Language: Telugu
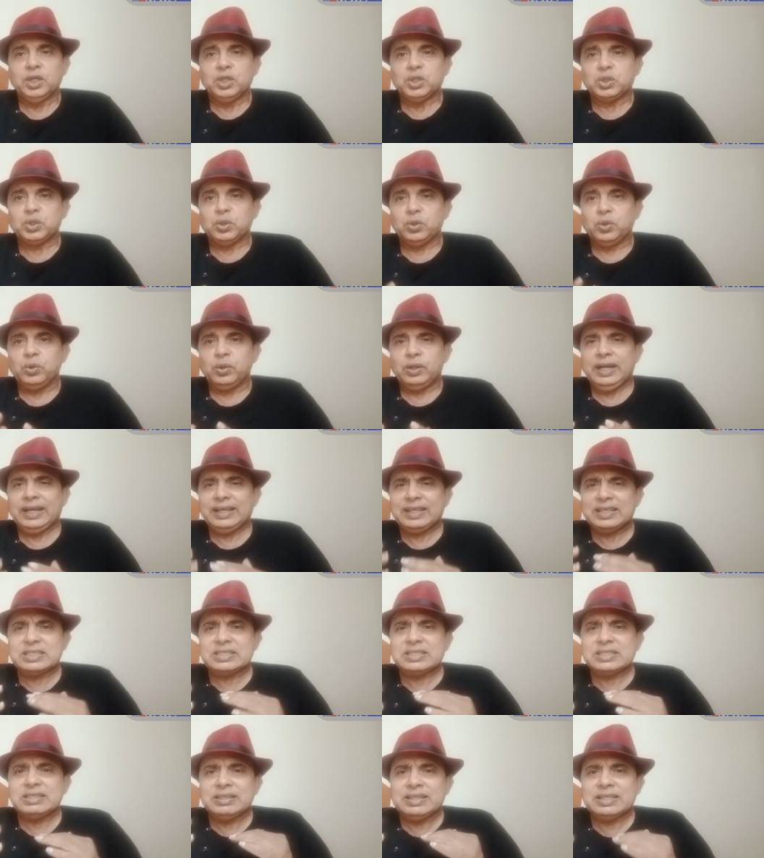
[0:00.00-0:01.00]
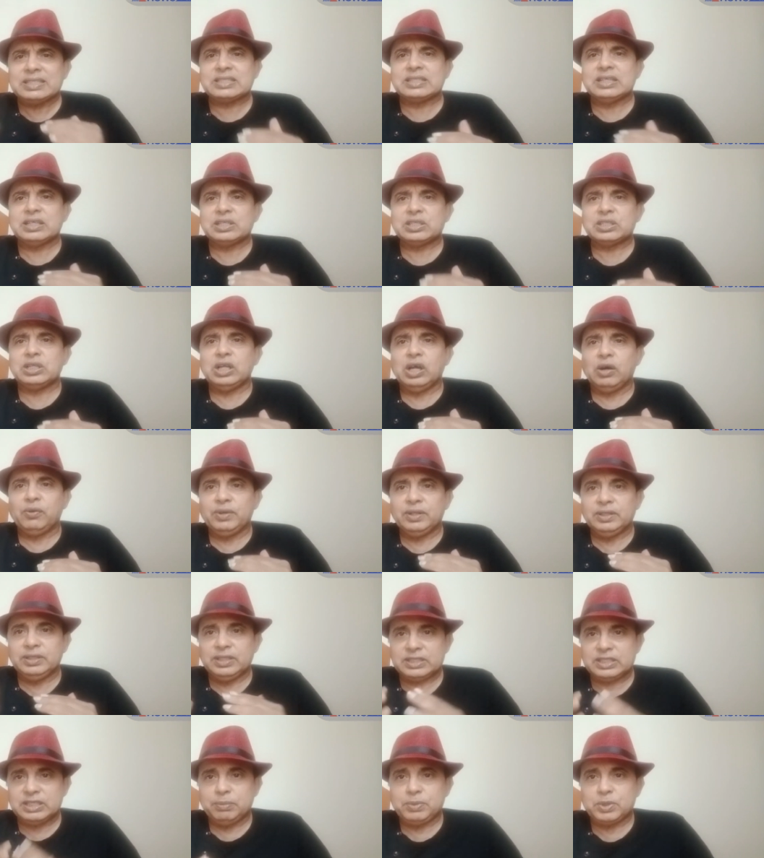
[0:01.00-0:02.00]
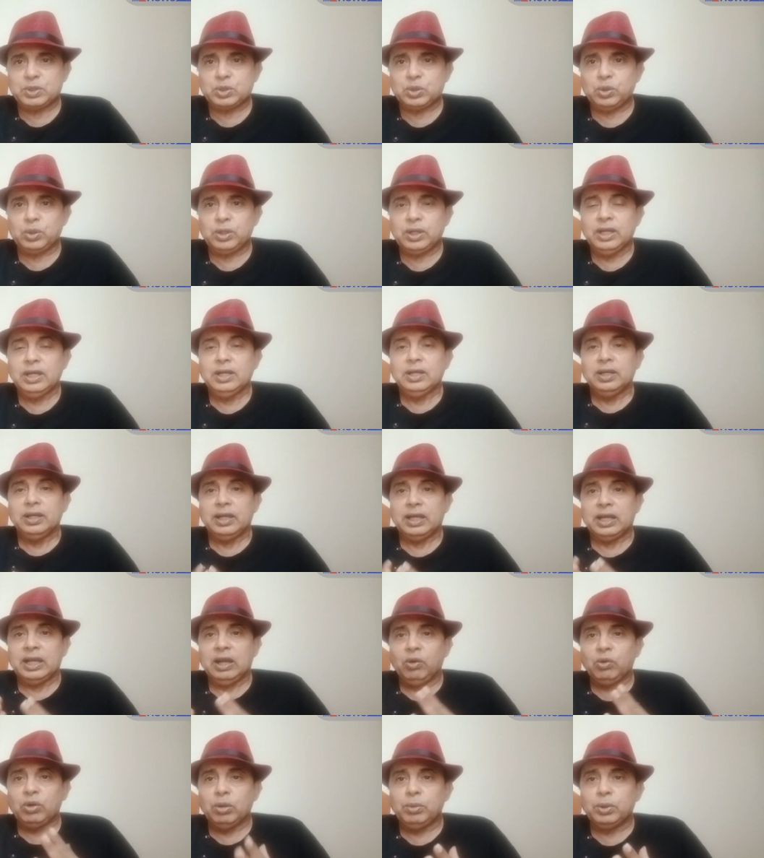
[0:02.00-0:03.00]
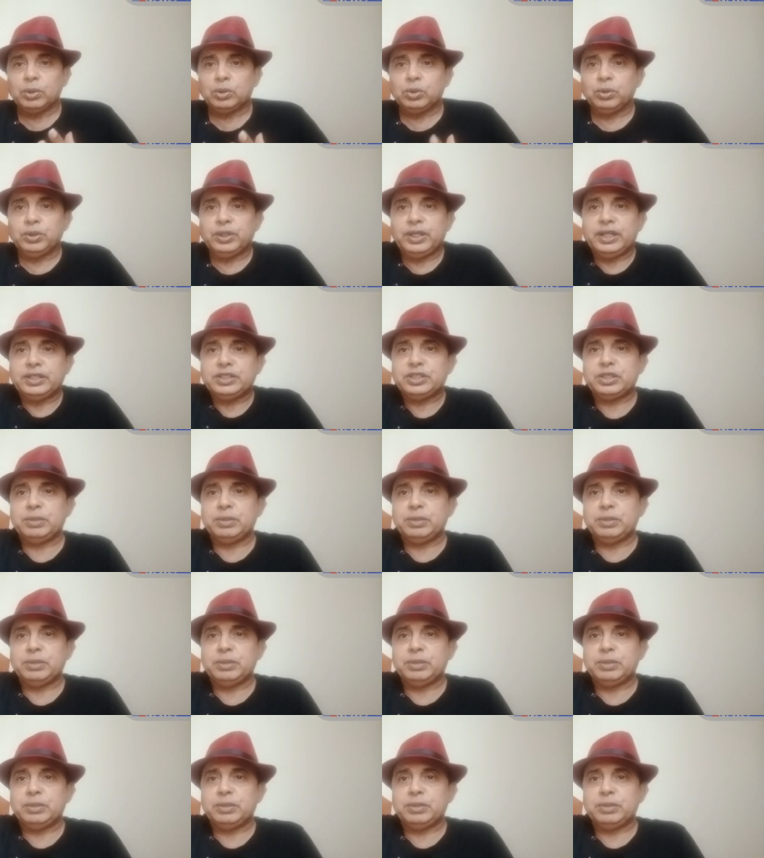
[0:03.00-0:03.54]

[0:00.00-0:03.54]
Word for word: సో లెట్ అస్ డిస్కస్ నావ్ ఇన్ దిస్ ఎపిసోడ్ ఎలా ఉండబోతుంది అని